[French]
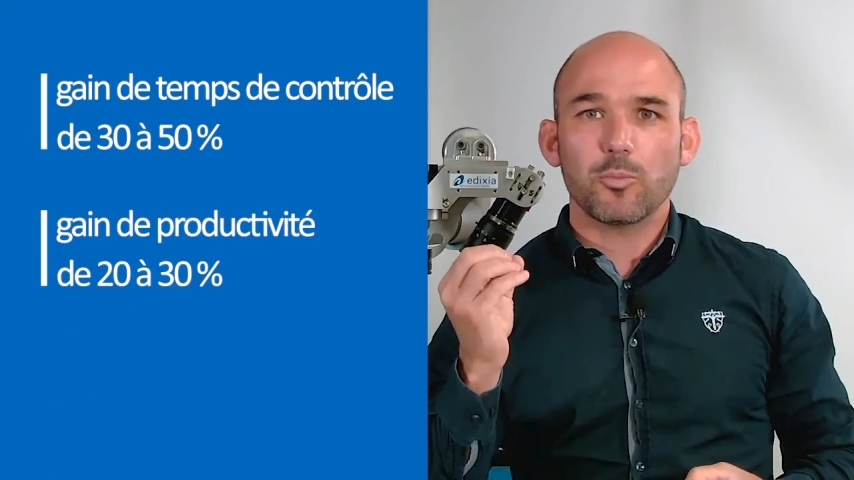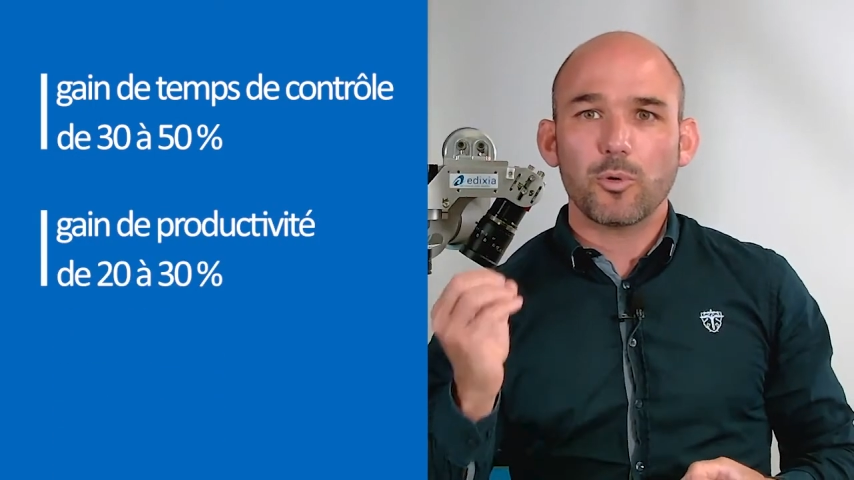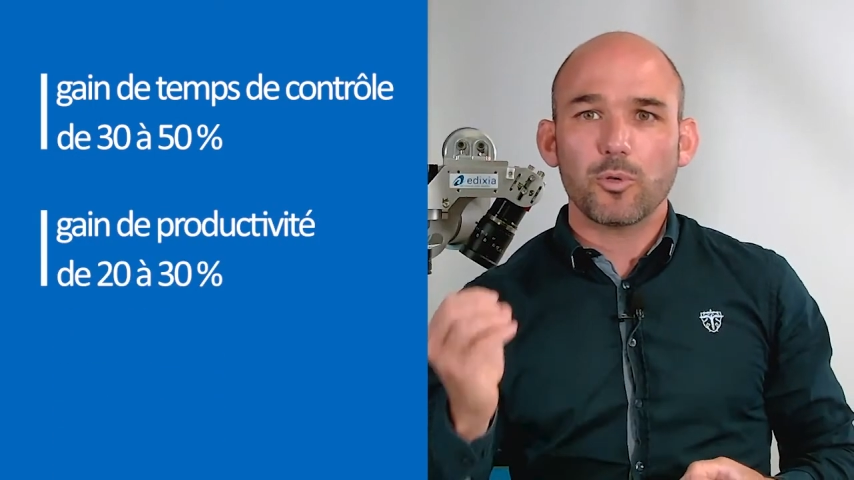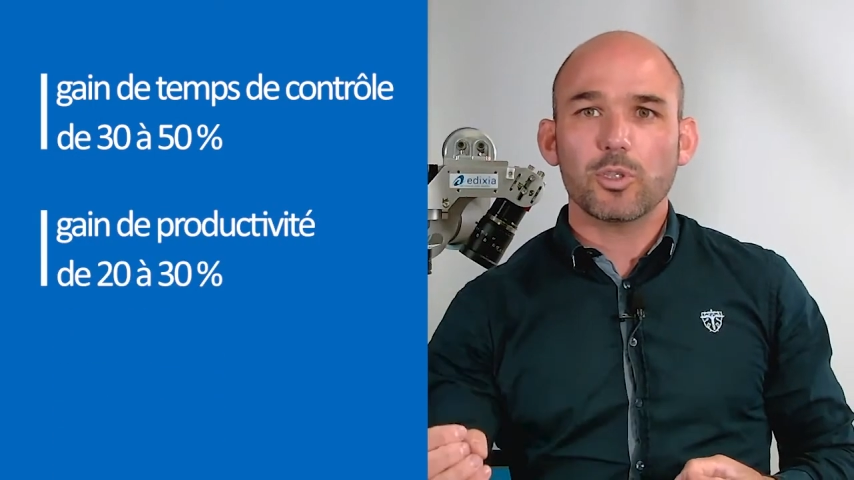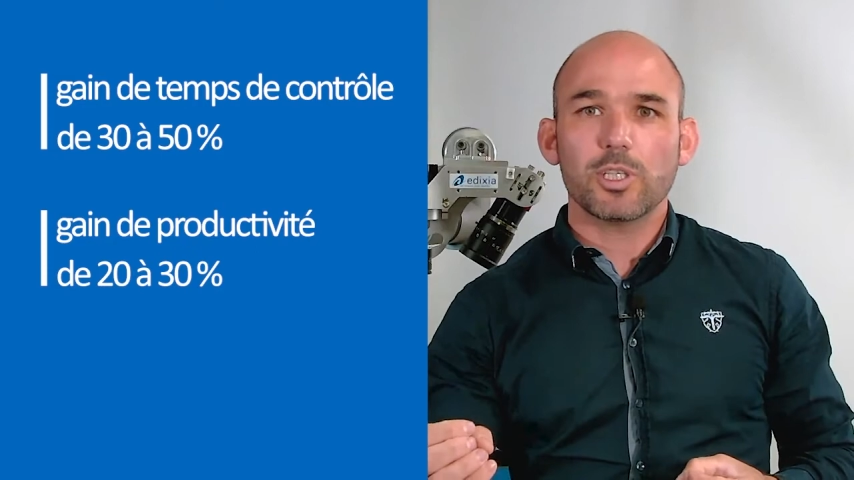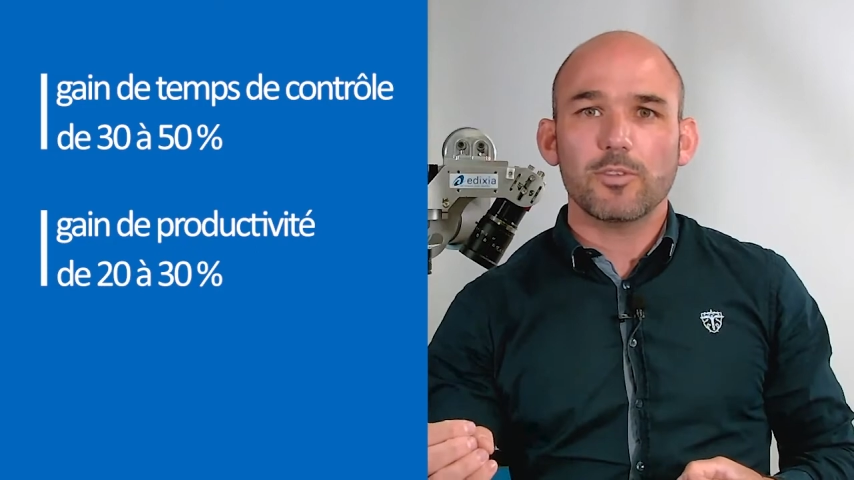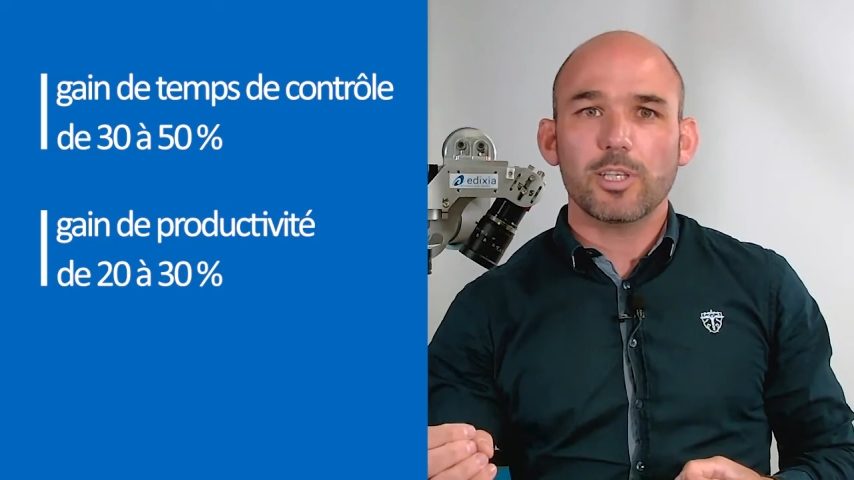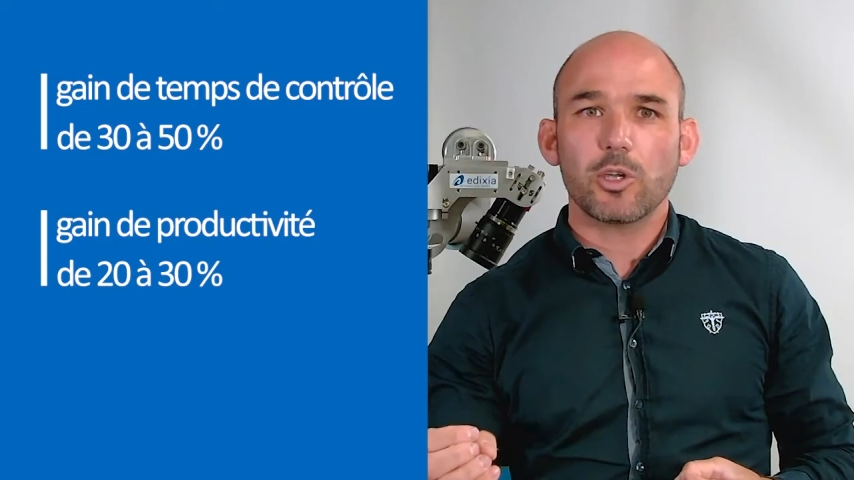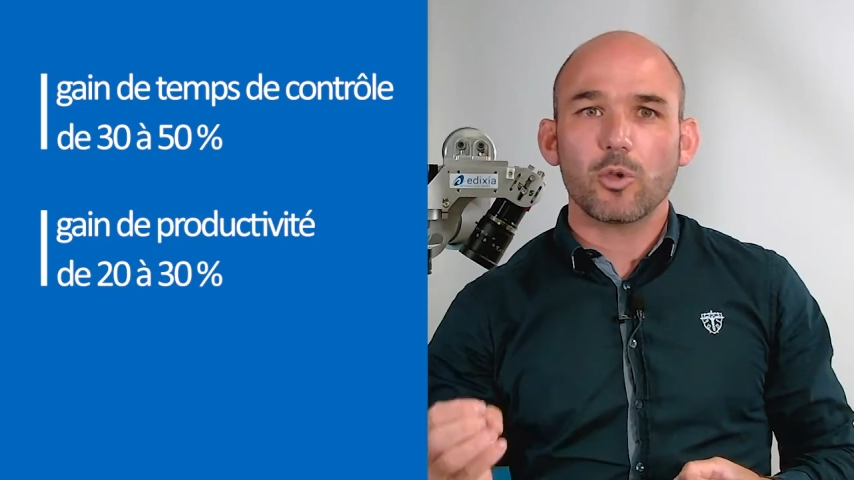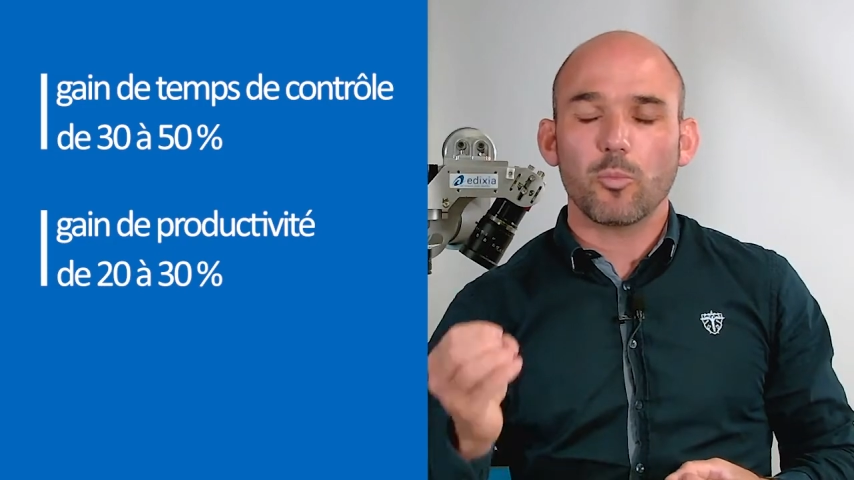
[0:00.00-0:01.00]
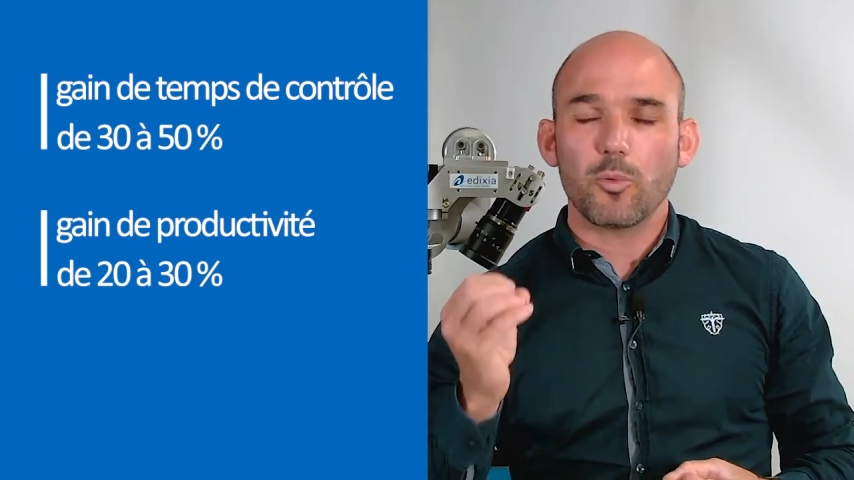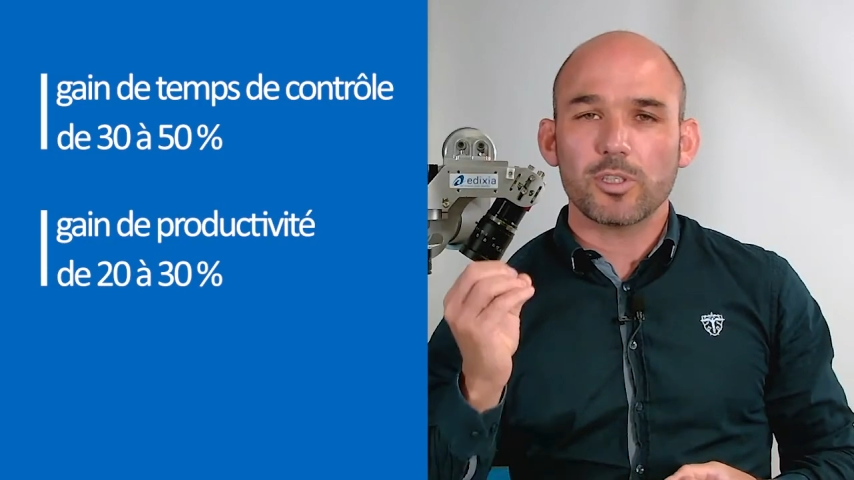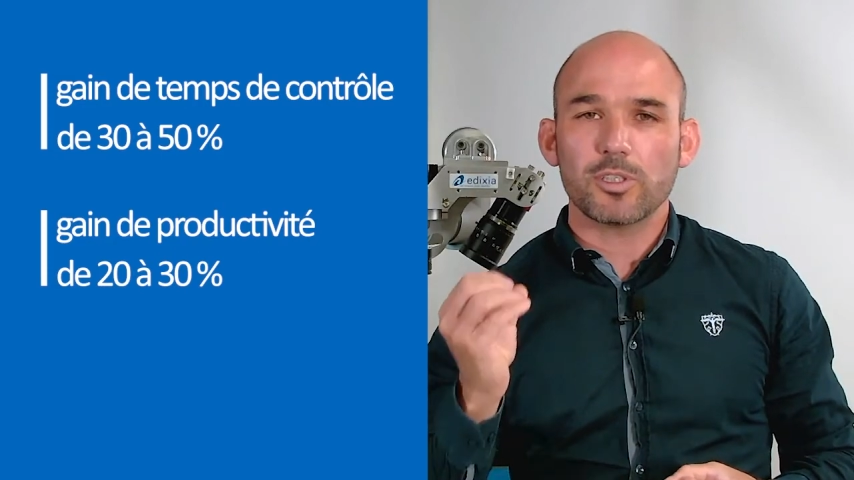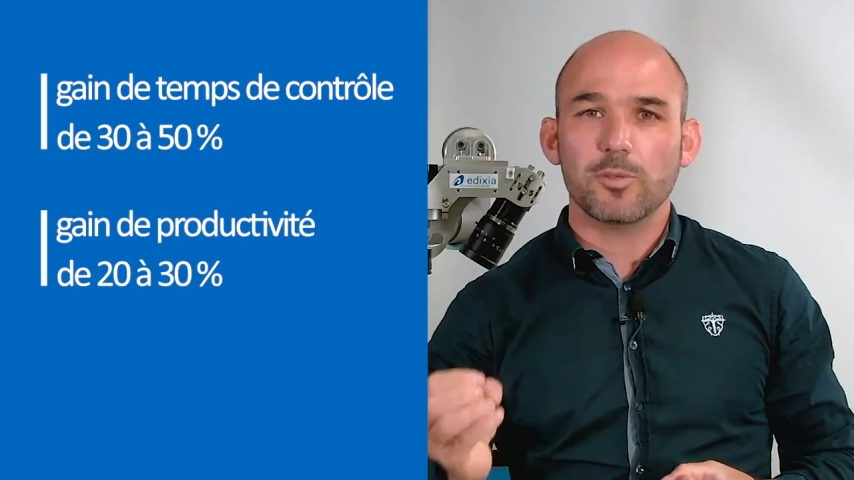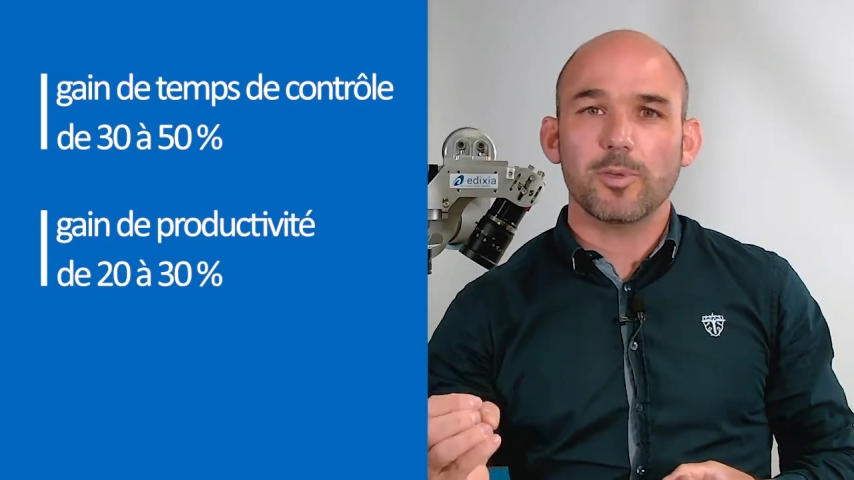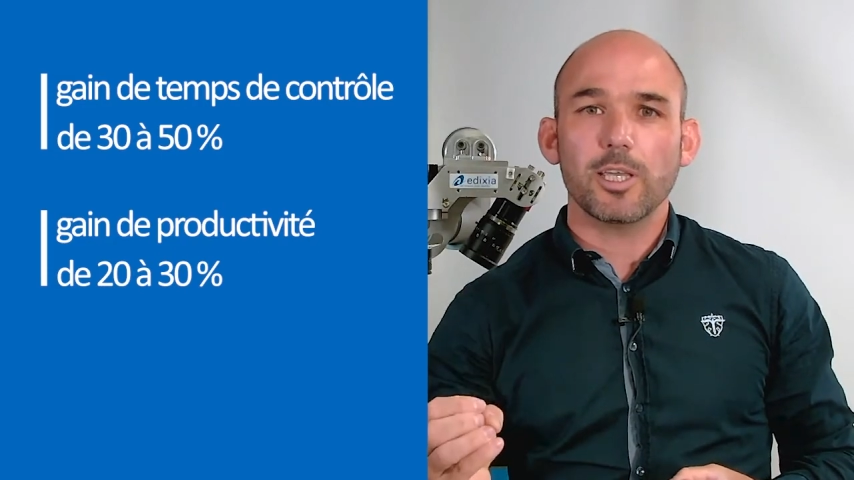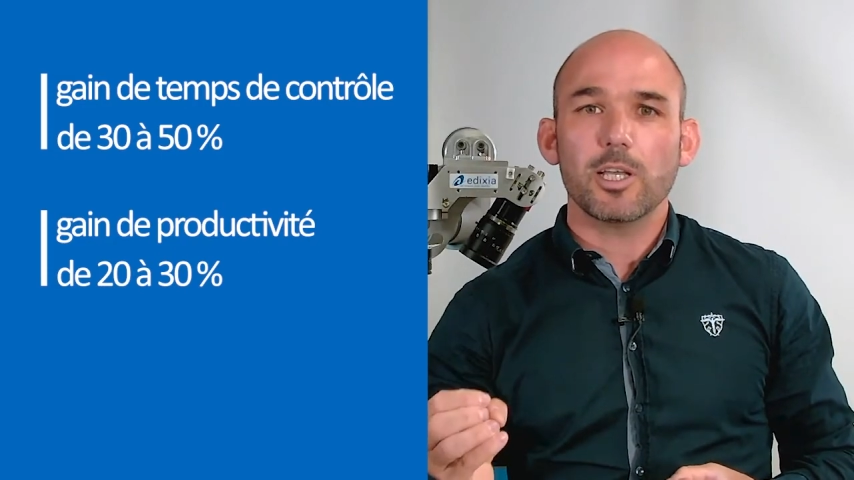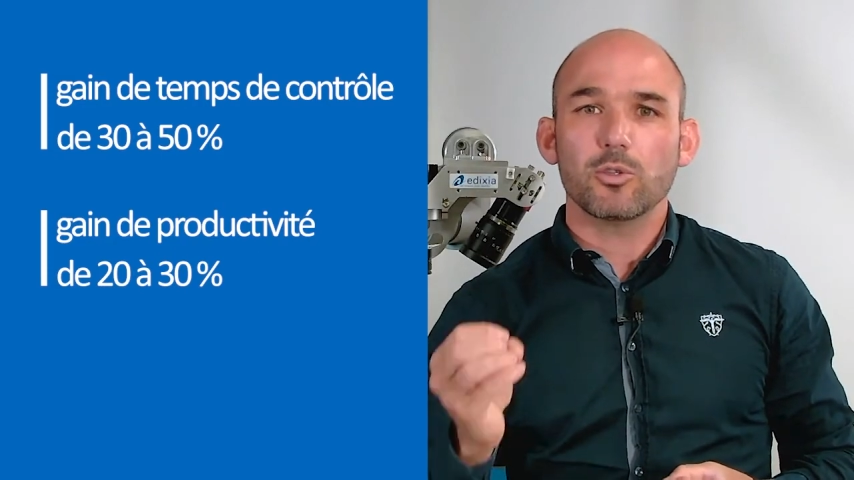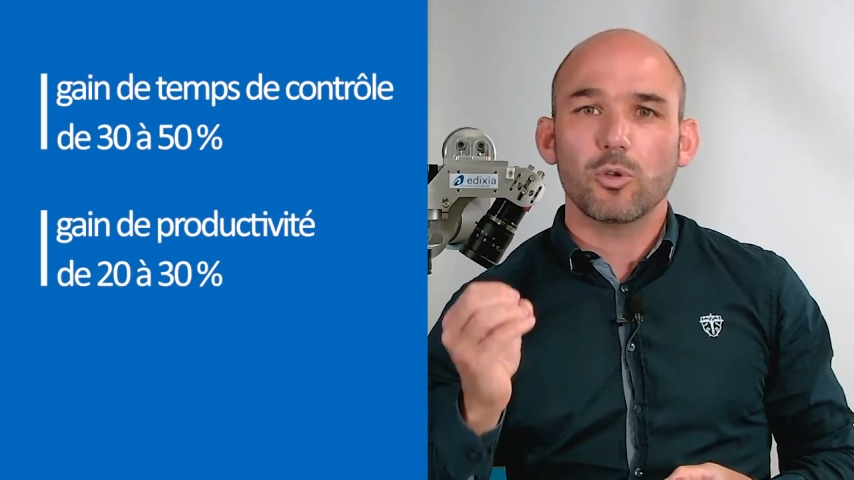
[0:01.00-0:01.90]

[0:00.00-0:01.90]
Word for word: productivité que l'on peut estimer